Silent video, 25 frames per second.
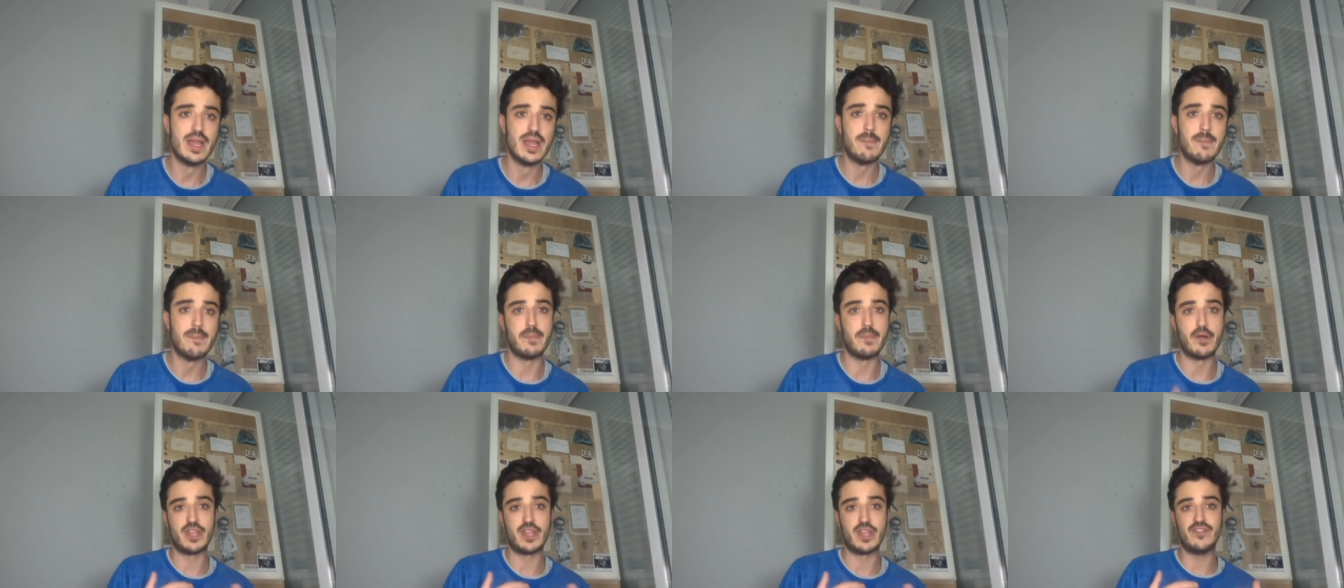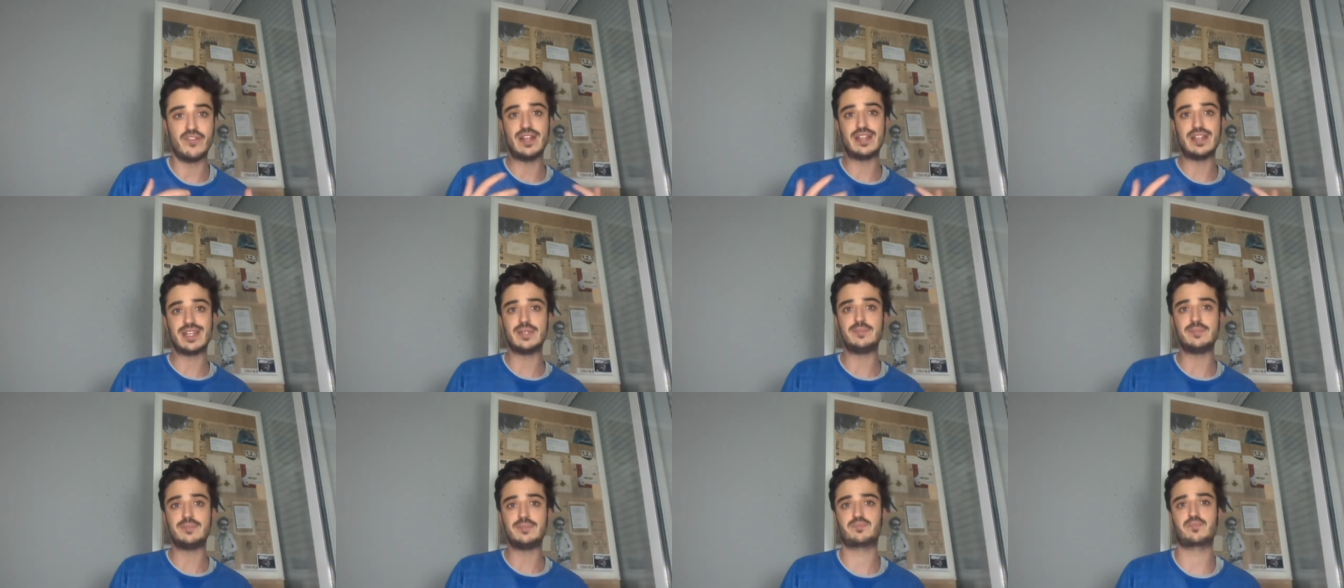pero hace
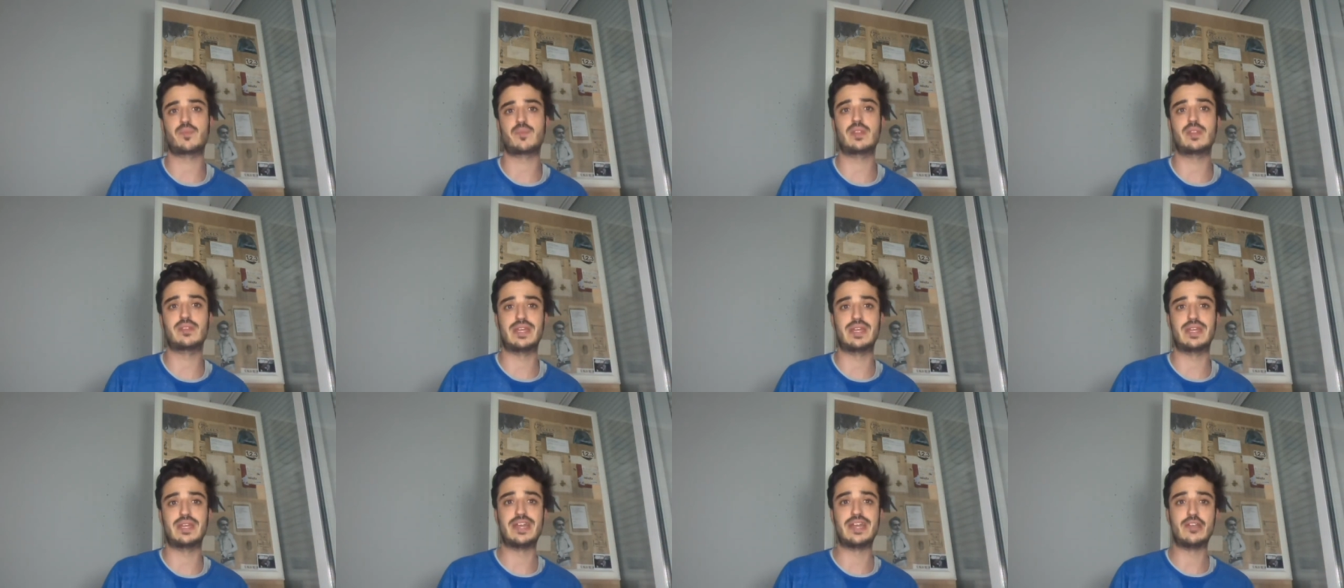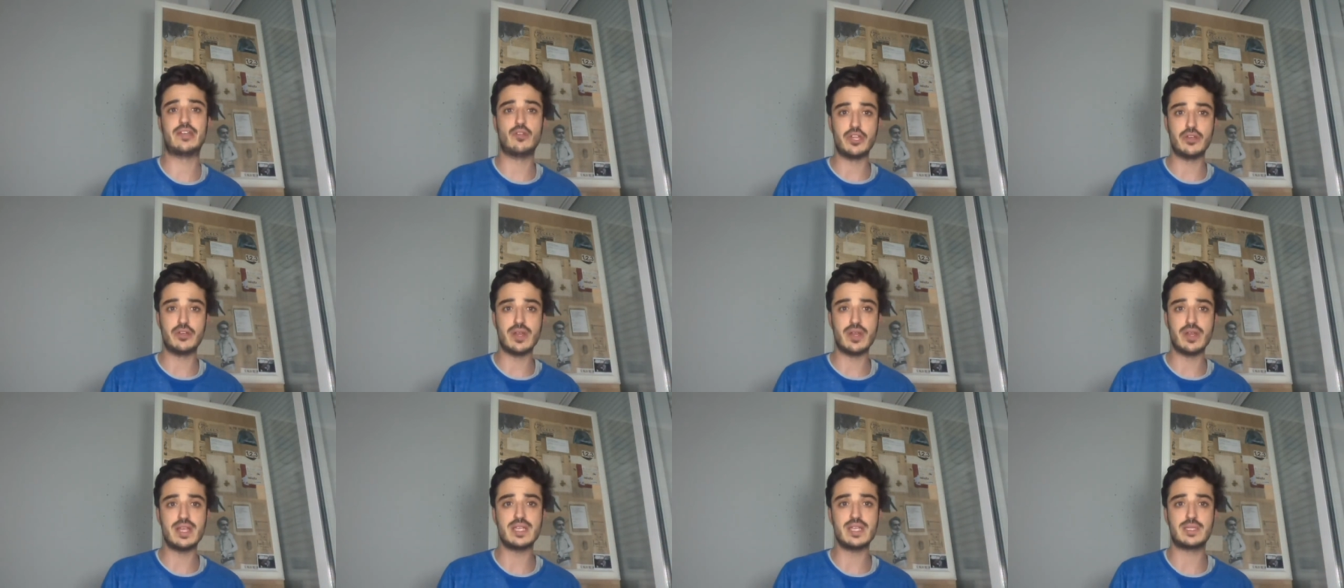falta tener
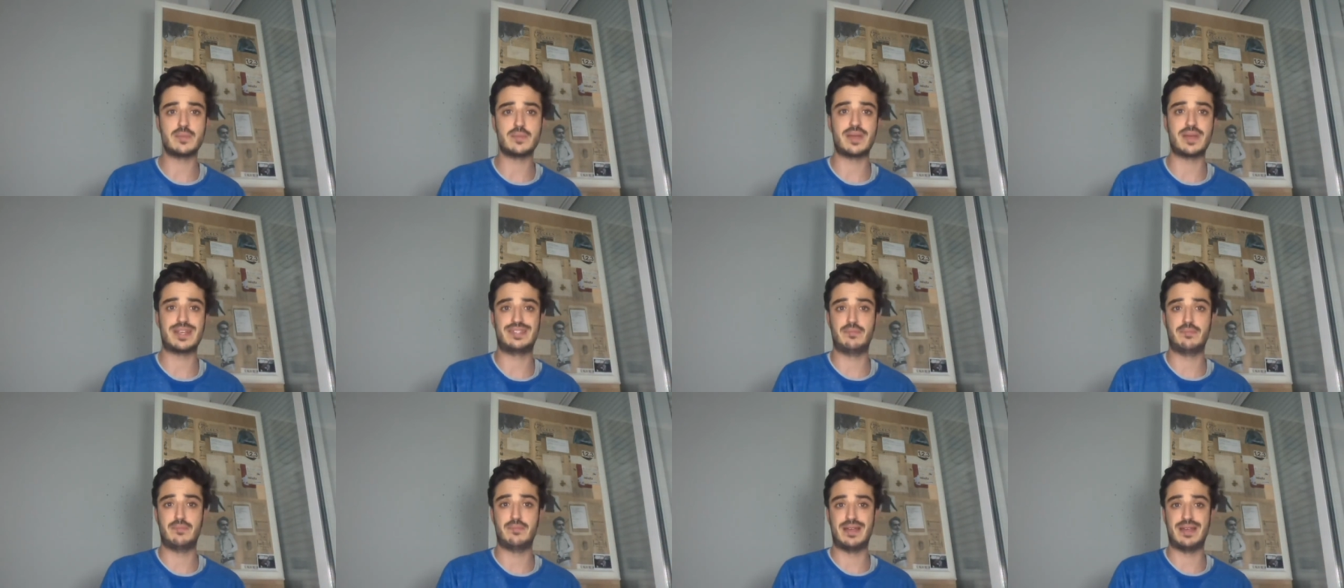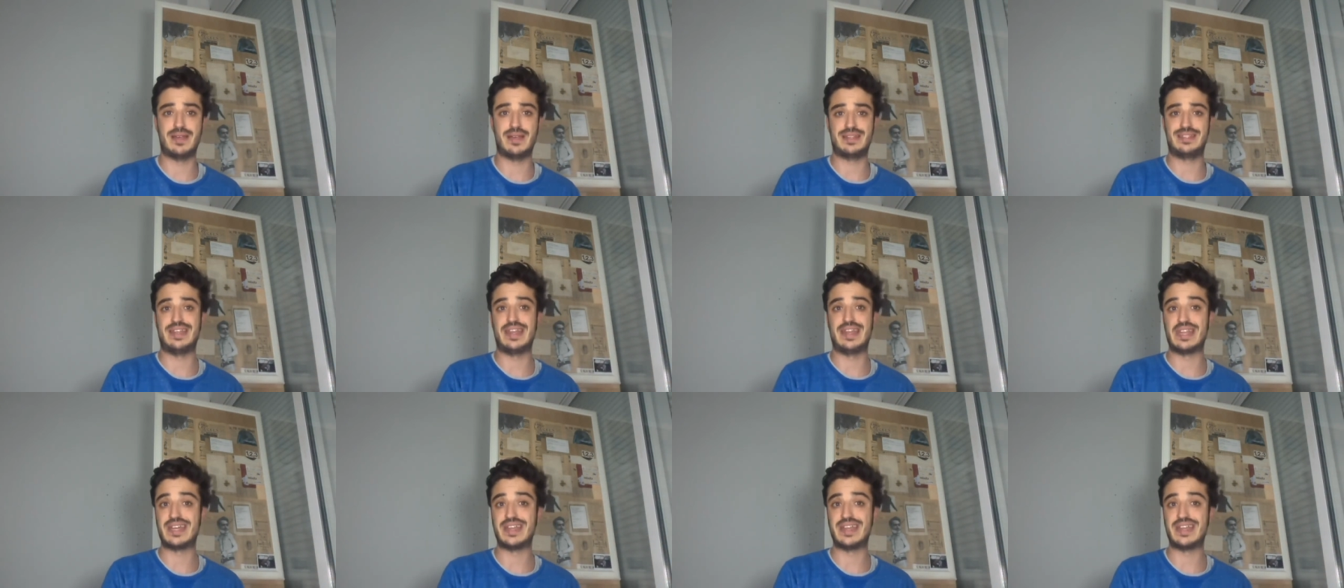nociones,
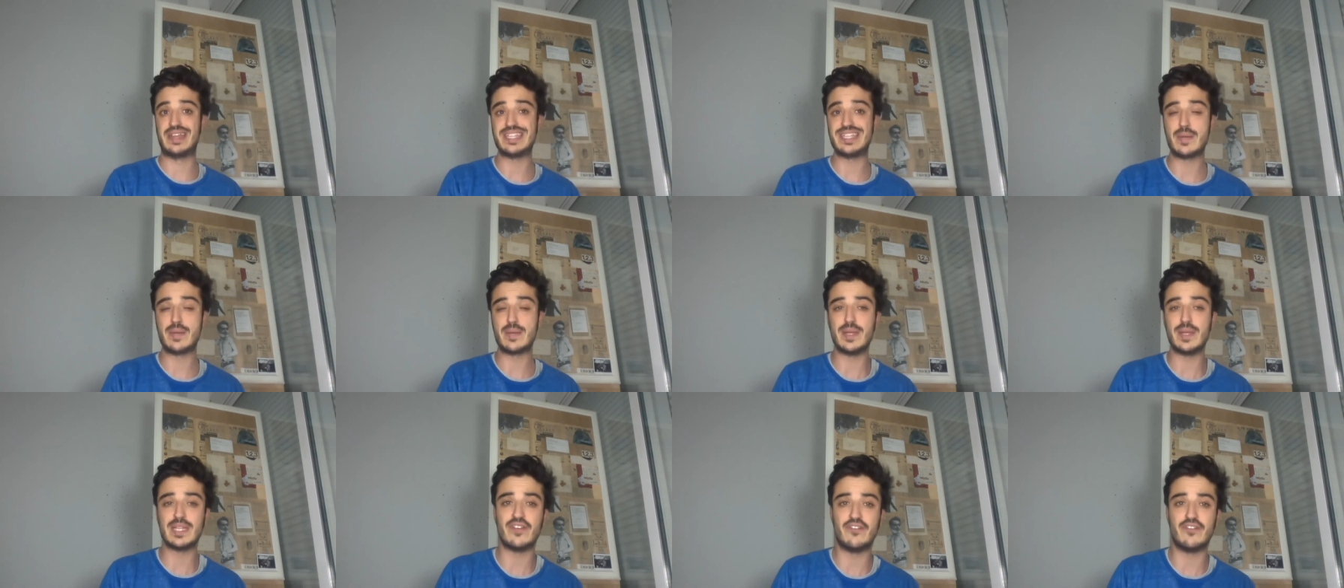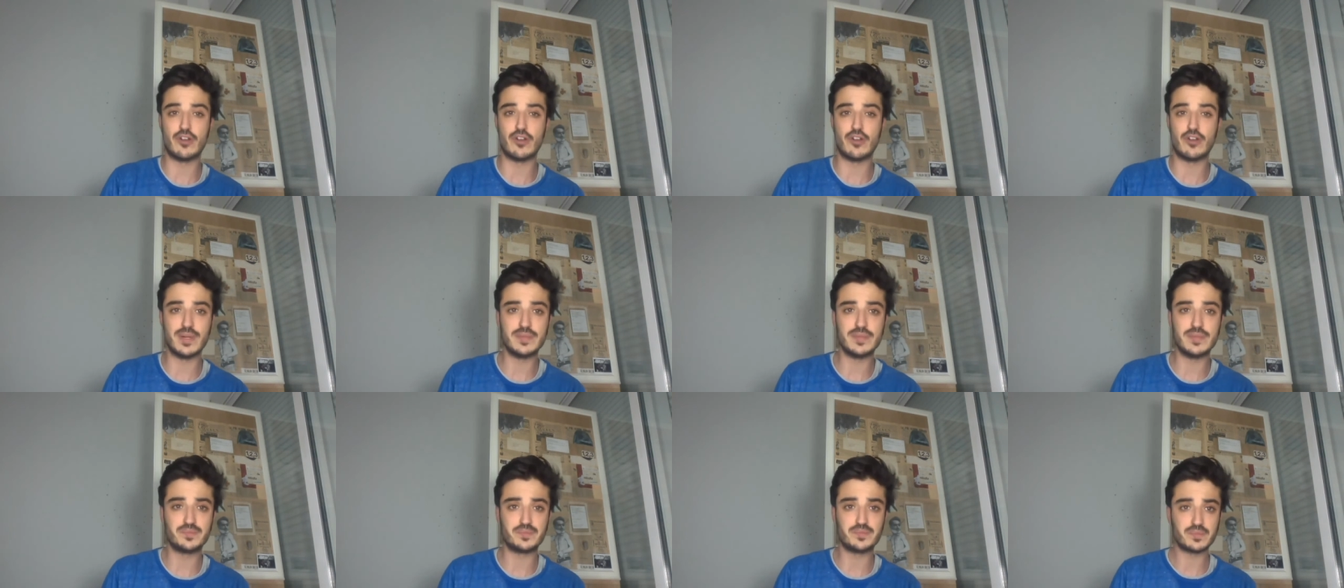masterizar dicha
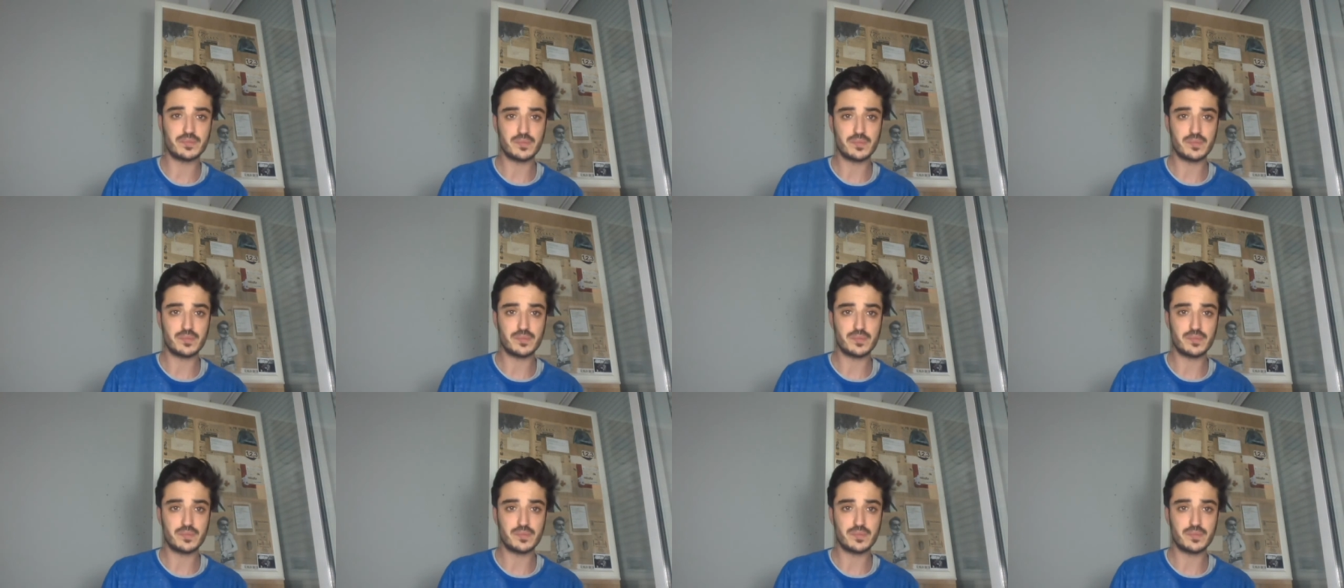plataforma